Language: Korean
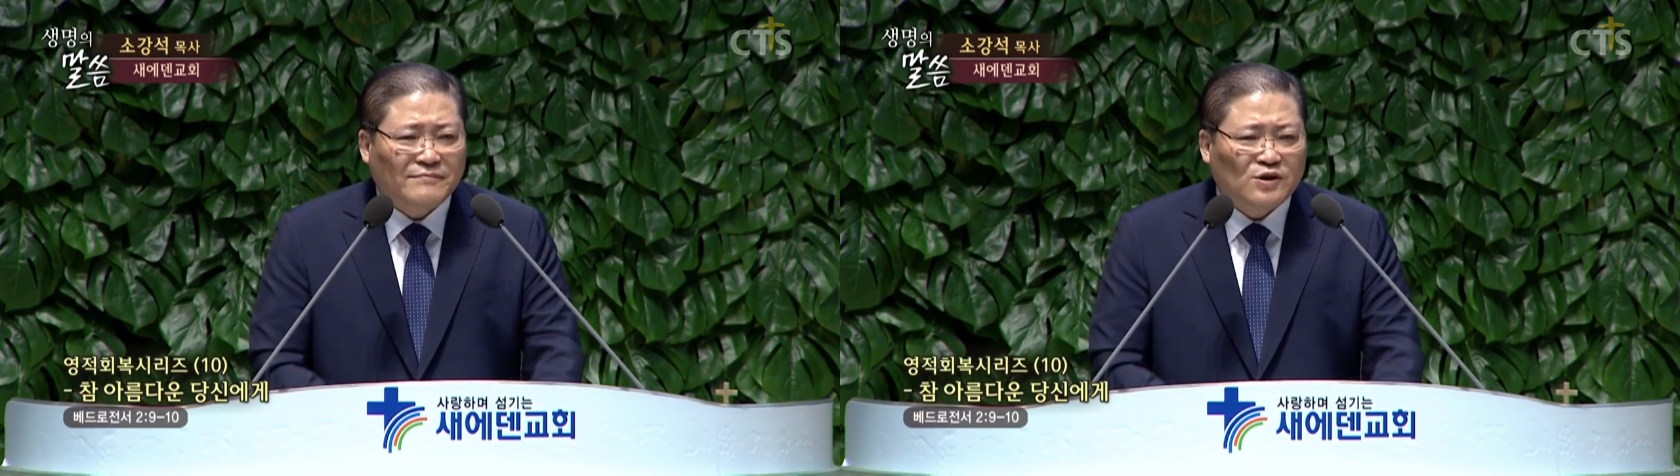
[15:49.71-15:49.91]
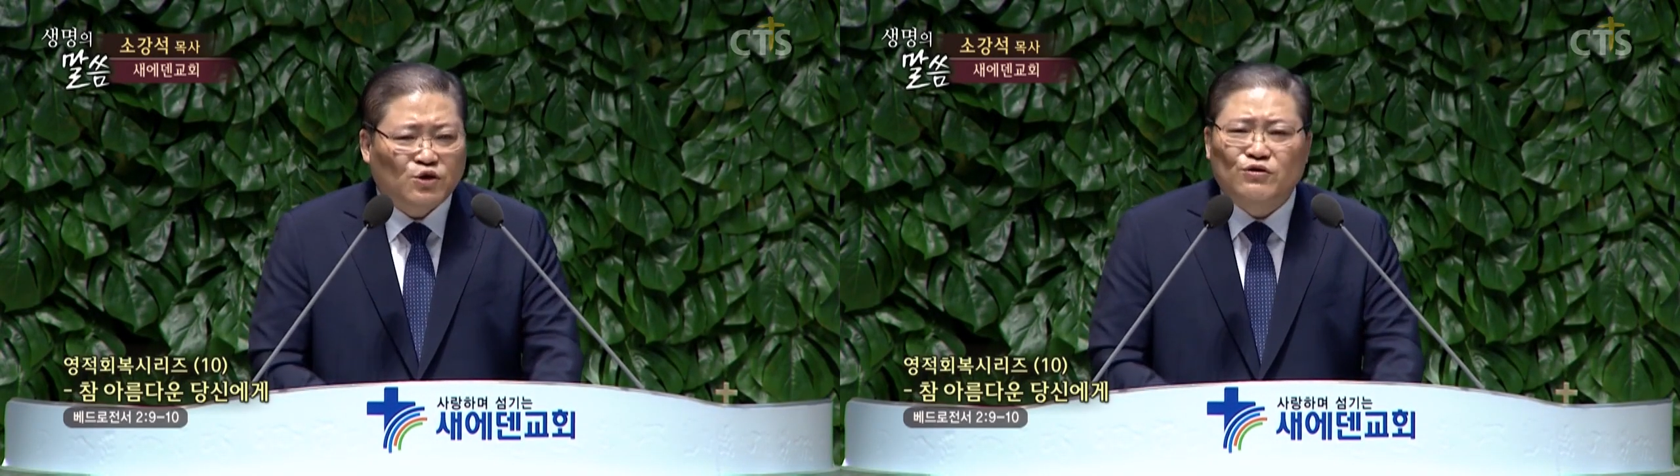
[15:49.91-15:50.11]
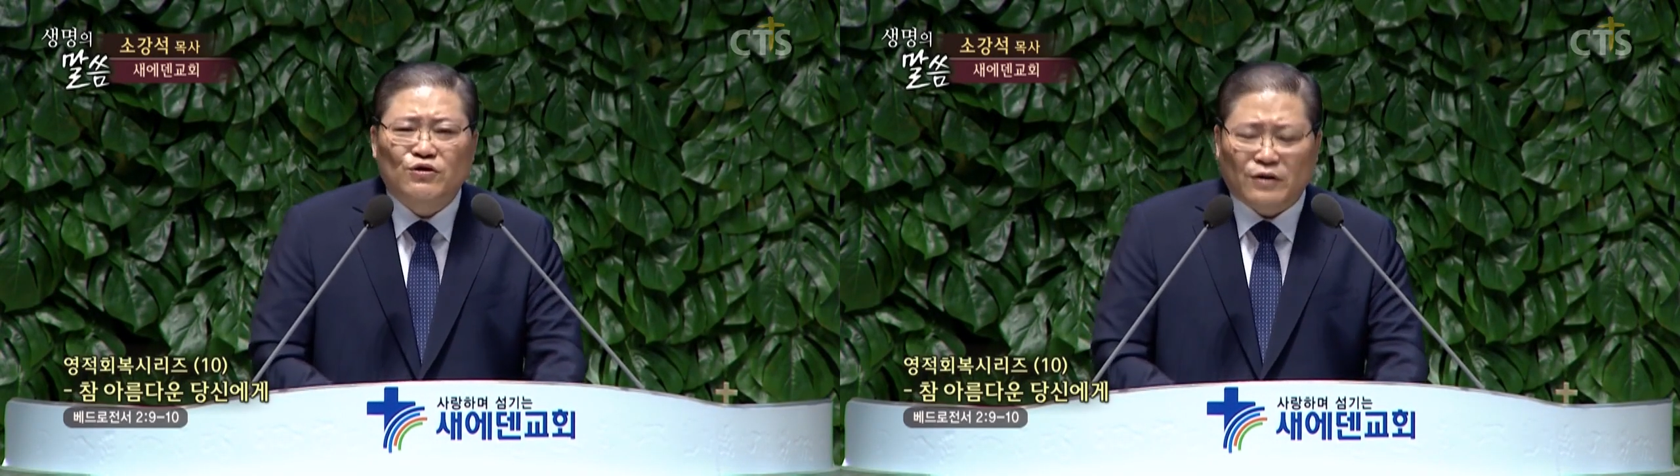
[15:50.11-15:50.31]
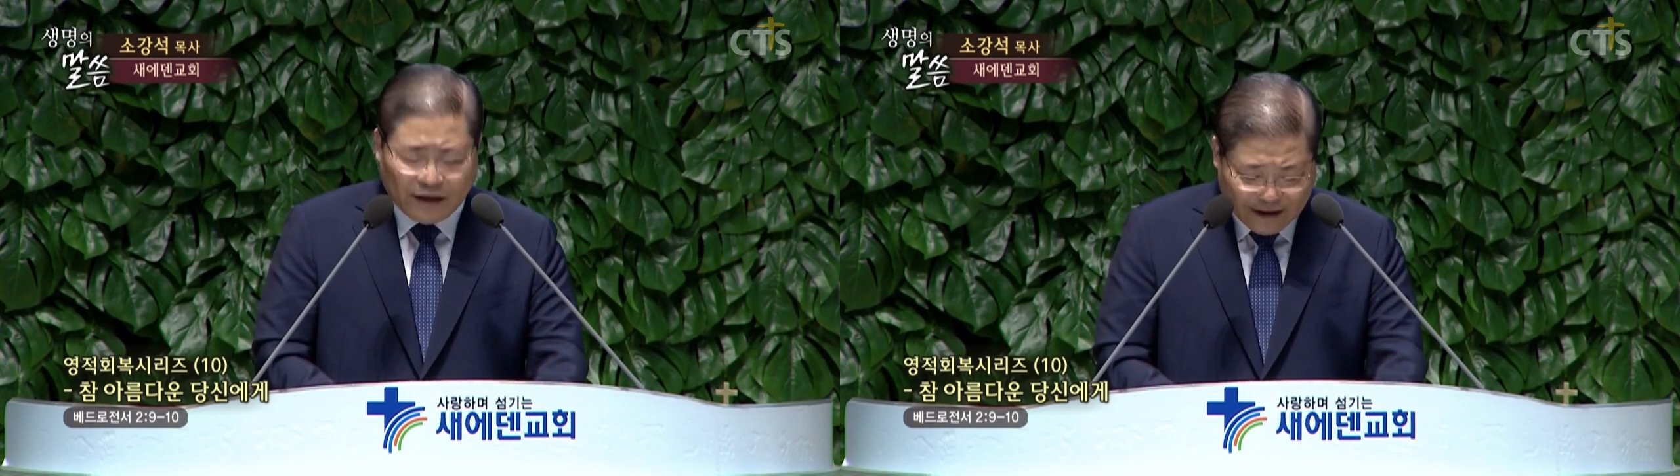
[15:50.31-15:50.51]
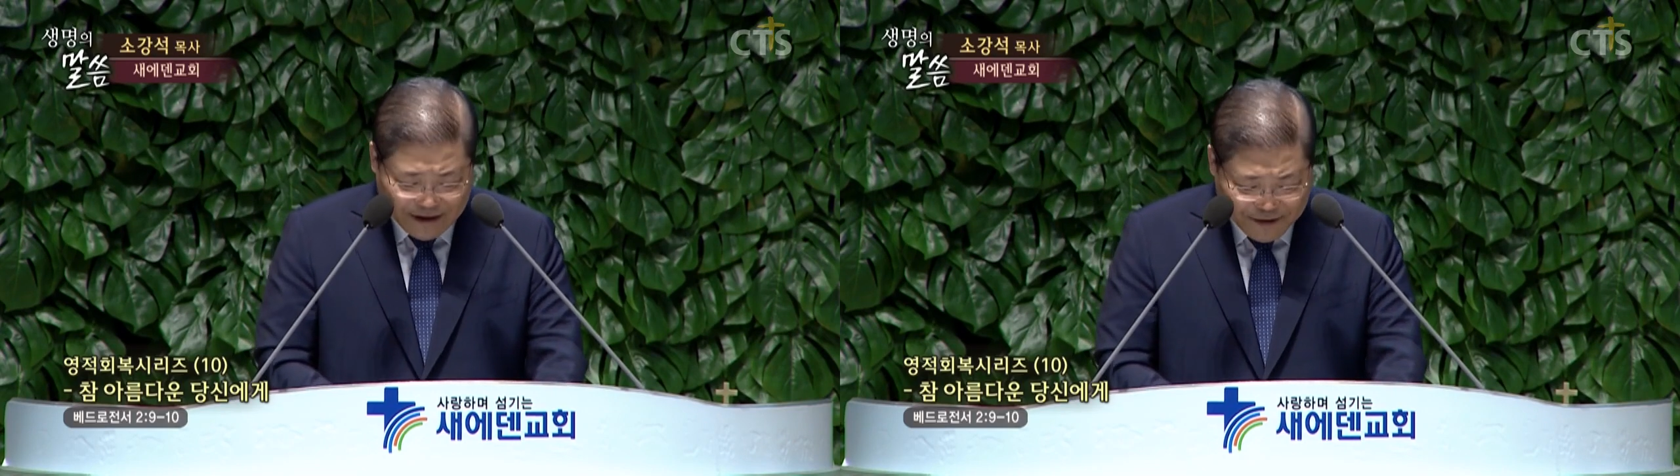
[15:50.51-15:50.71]
순교를
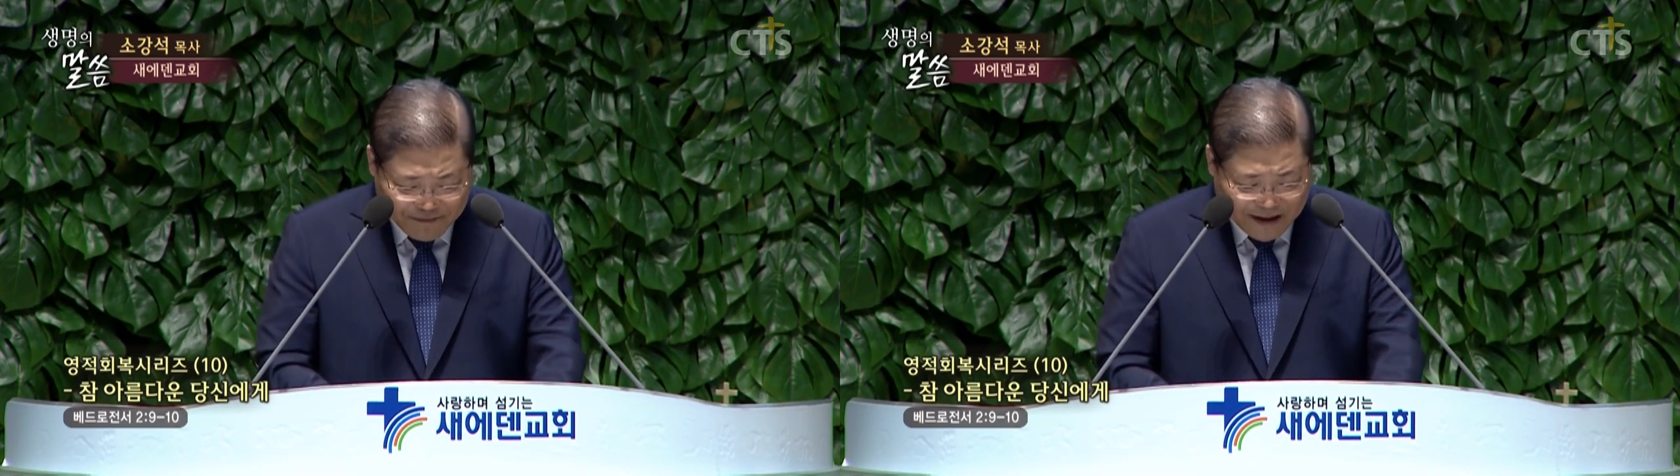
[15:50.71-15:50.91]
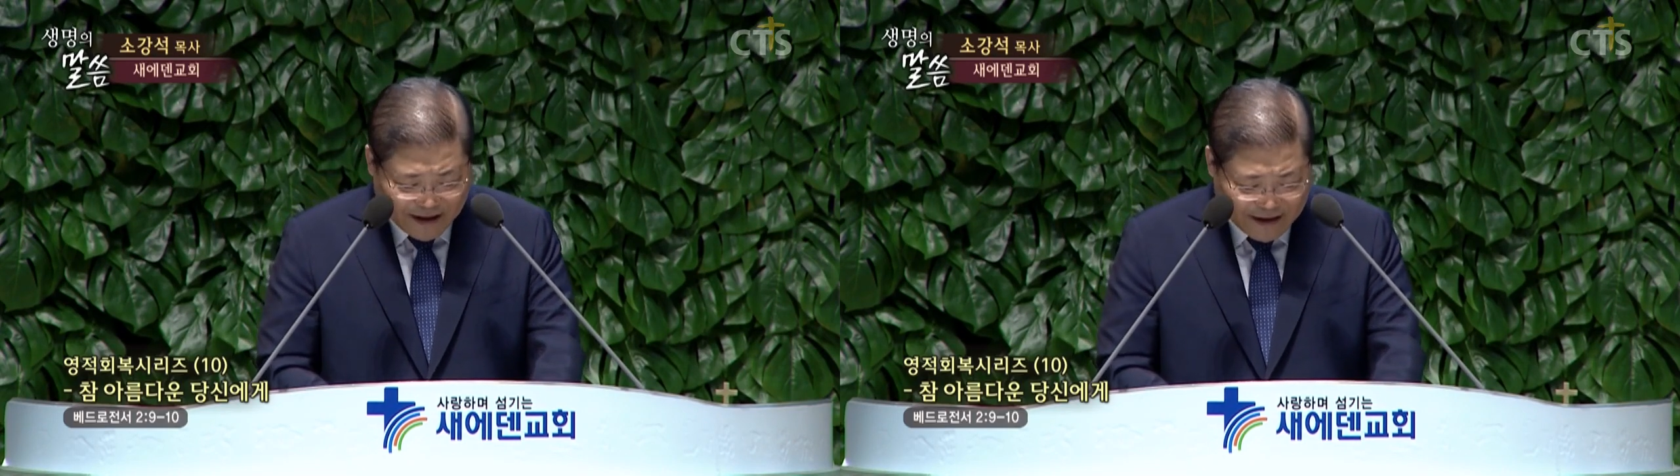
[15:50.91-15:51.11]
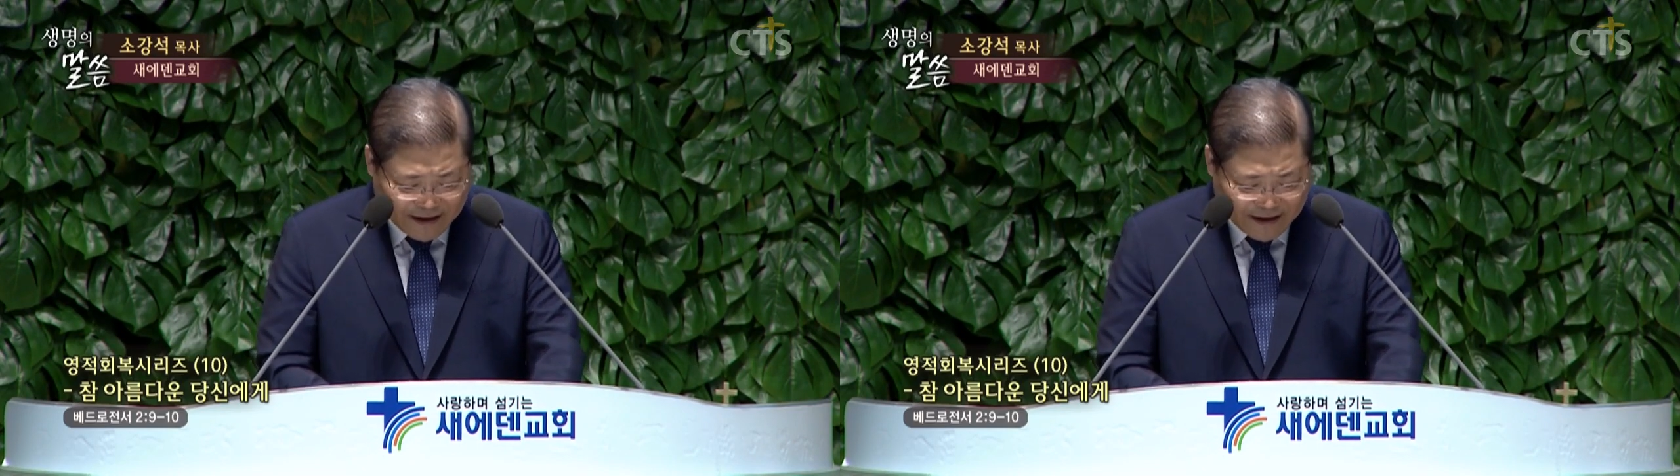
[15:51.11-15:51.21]
당했습니다.